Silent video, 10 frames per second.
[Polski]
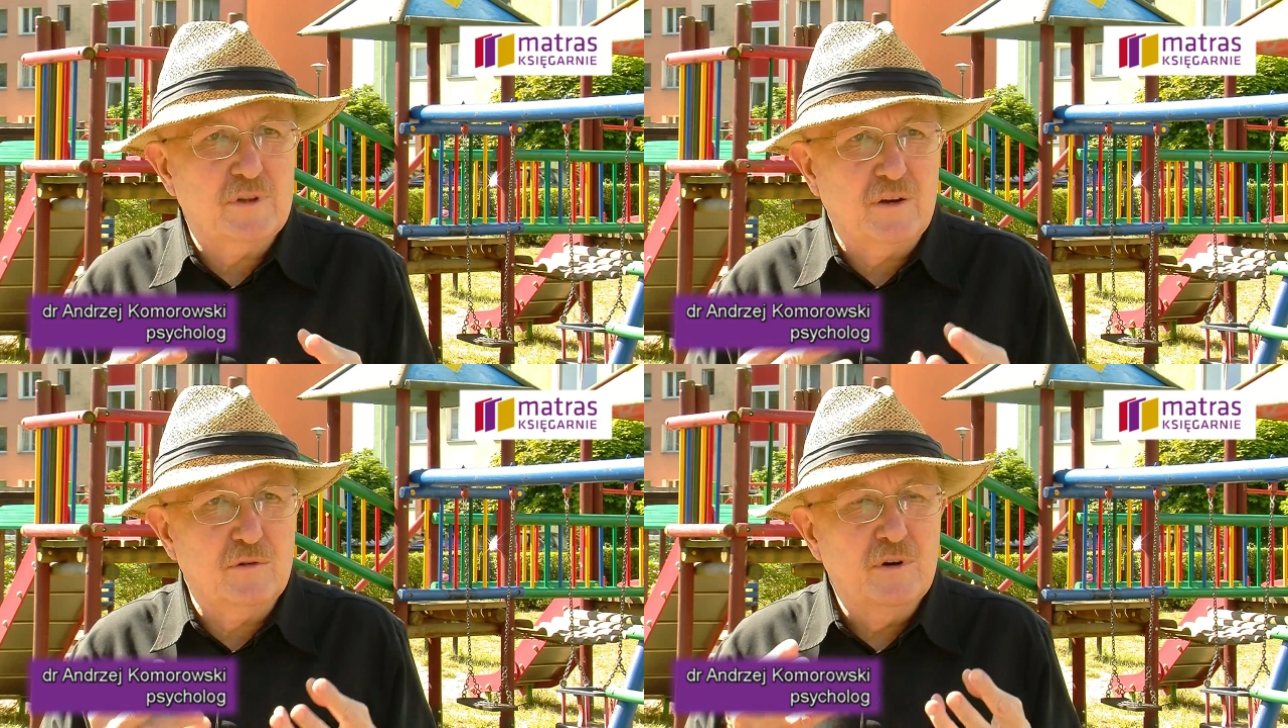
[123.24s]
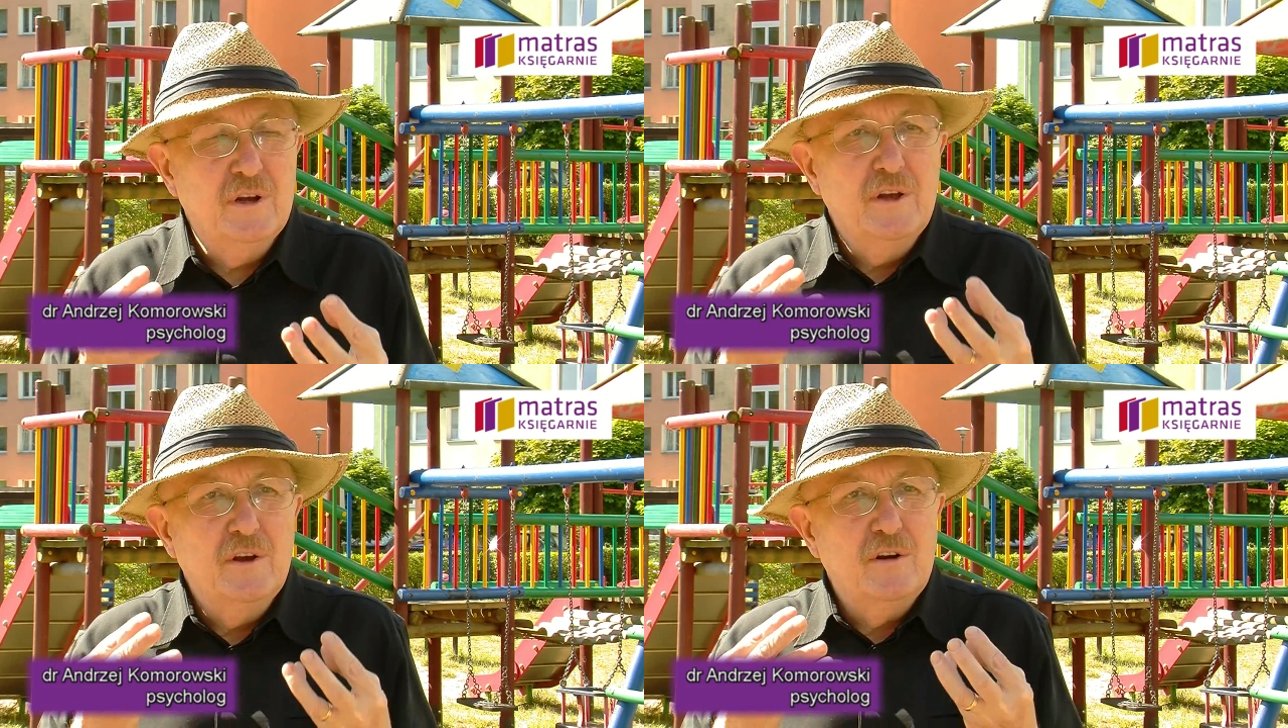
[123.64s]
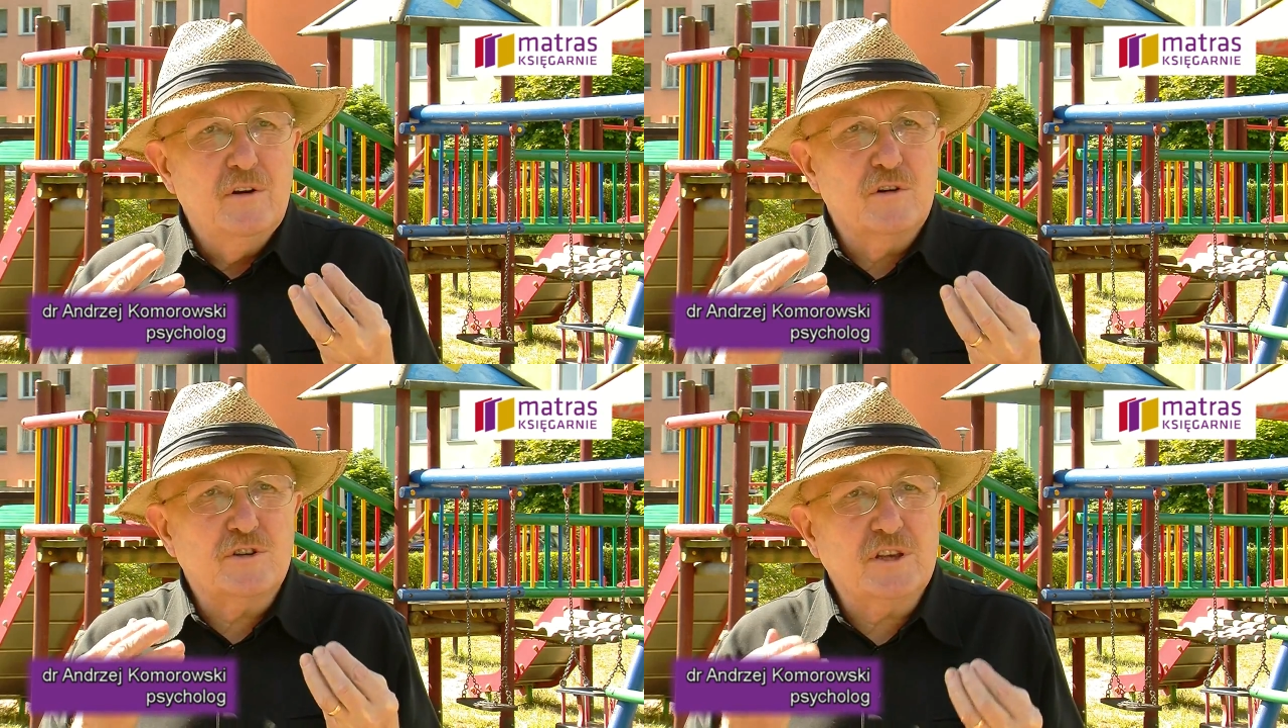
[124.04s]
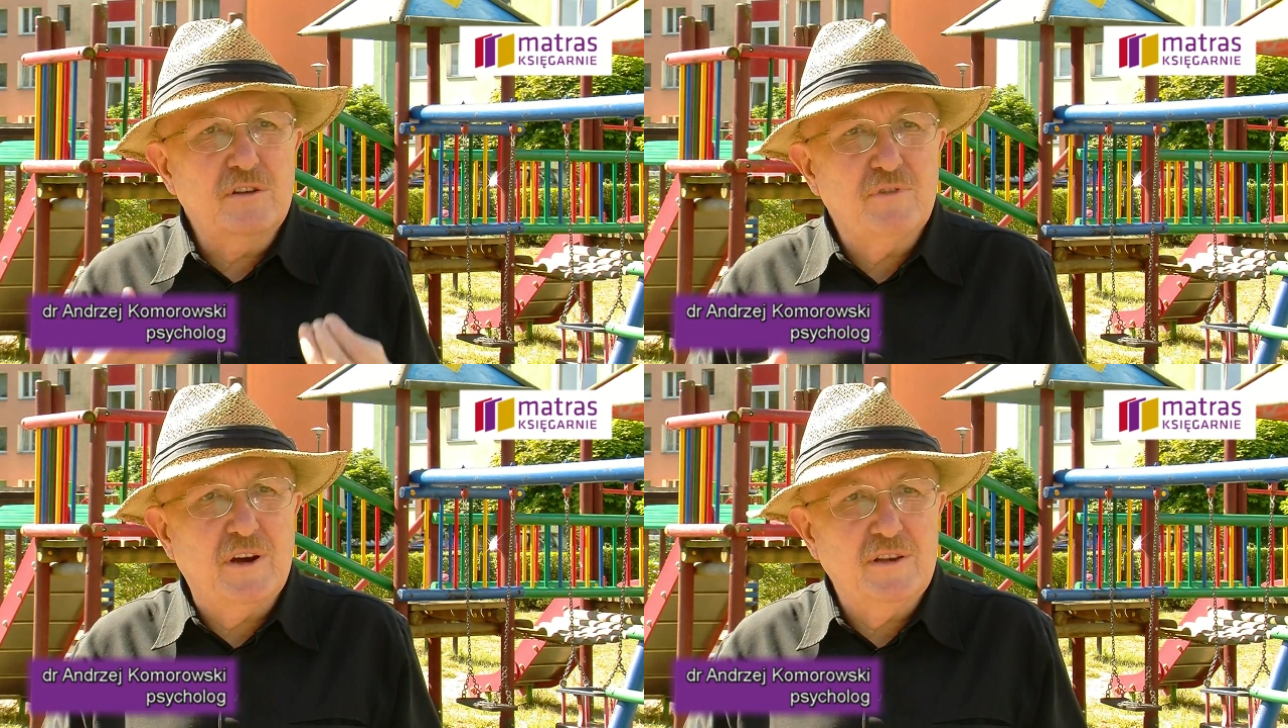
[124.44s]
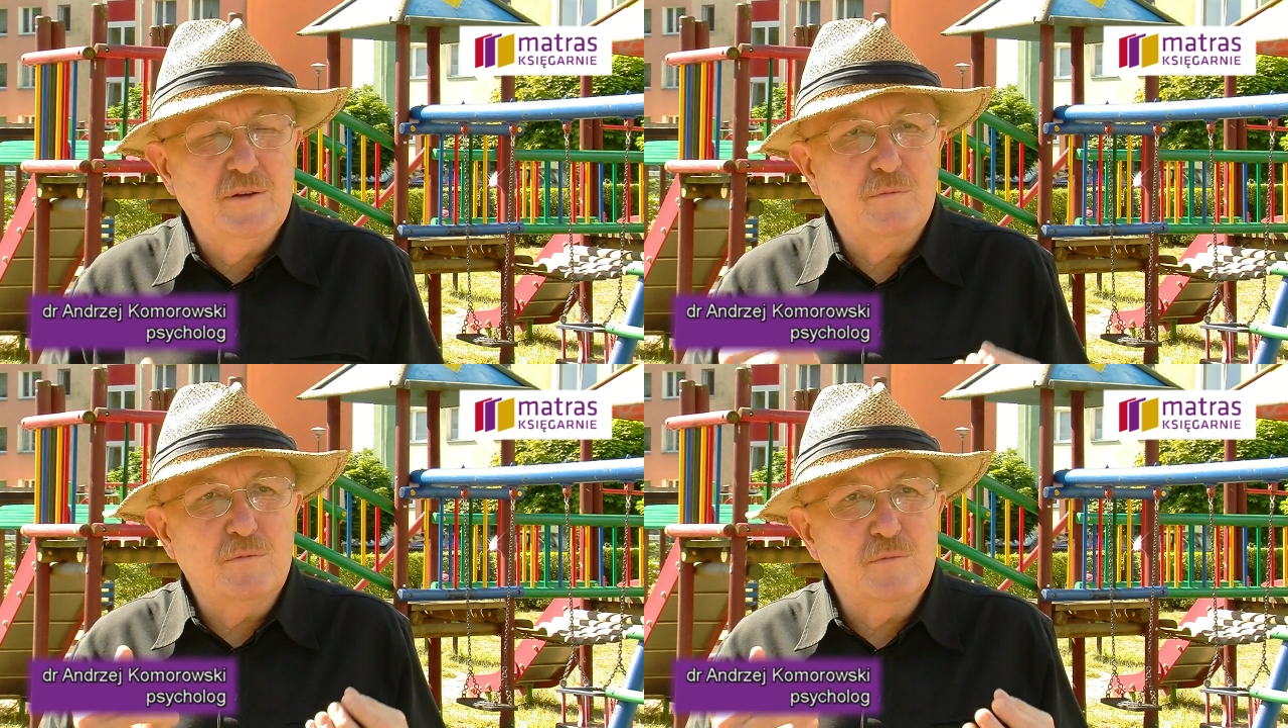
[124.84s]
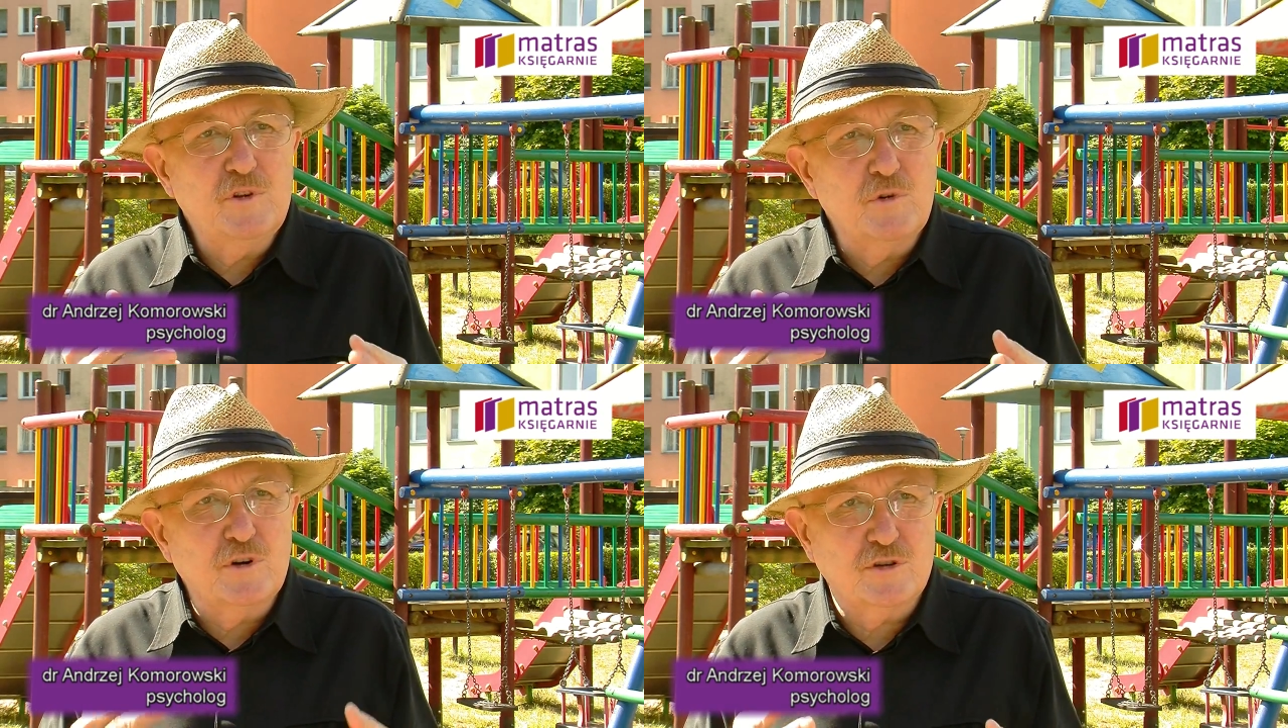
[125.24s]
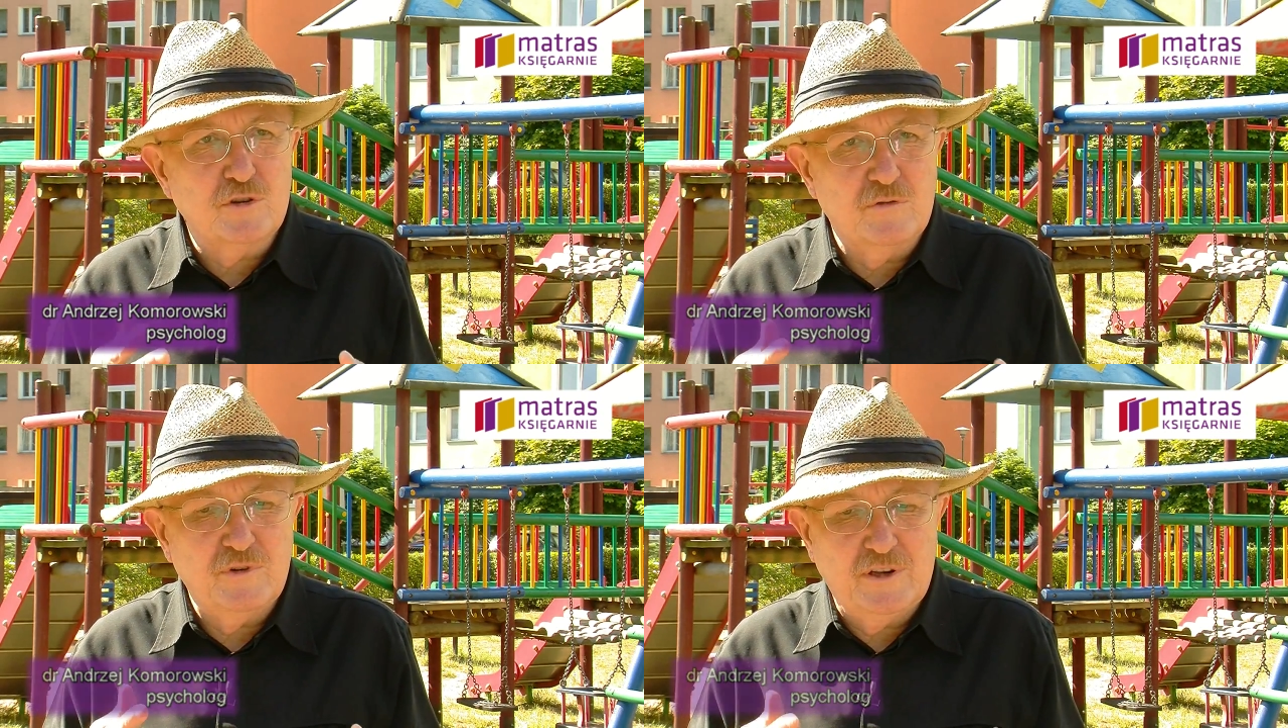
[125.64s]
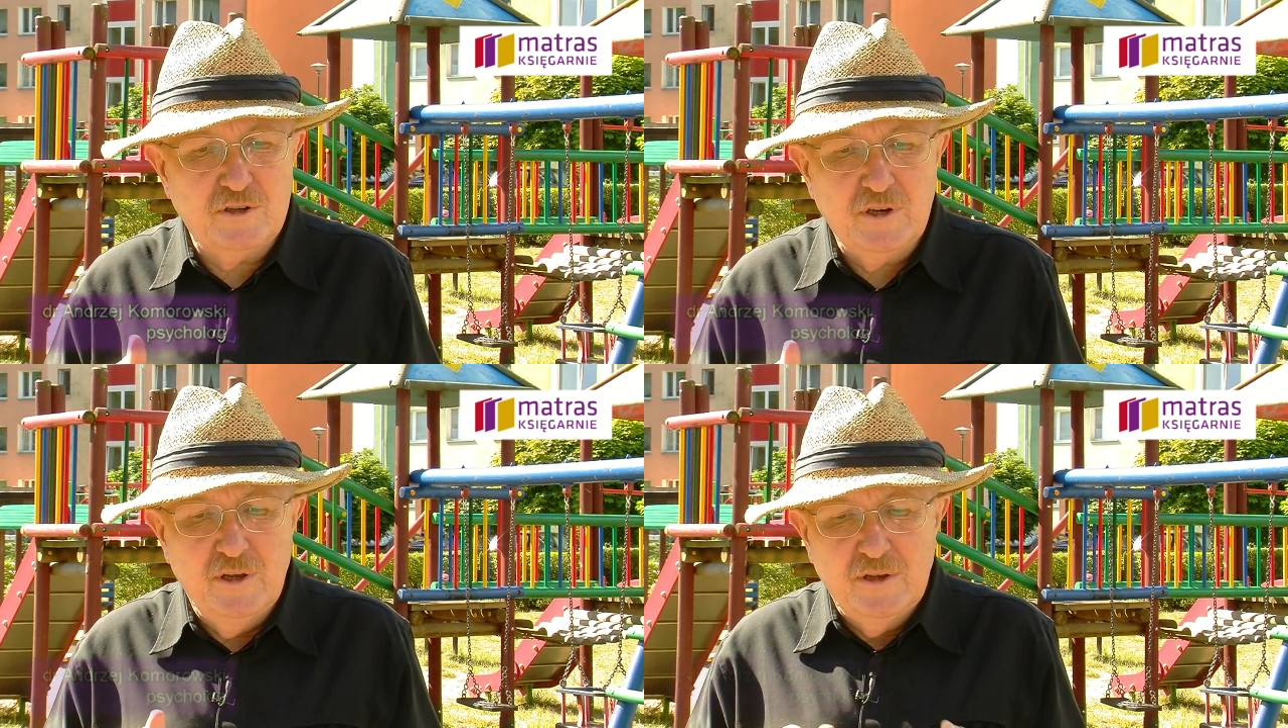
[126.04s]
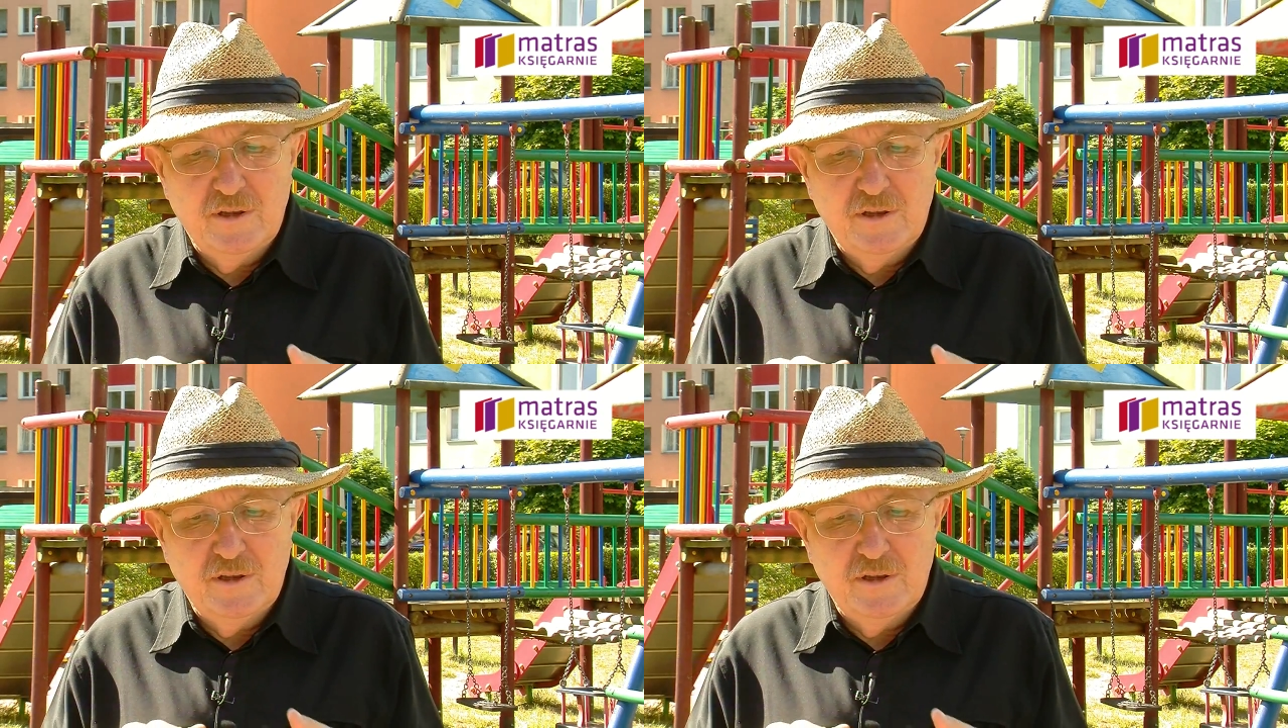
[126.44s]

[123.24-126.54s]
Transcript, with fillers: taką, oczekiwaniem, miłością wręcz.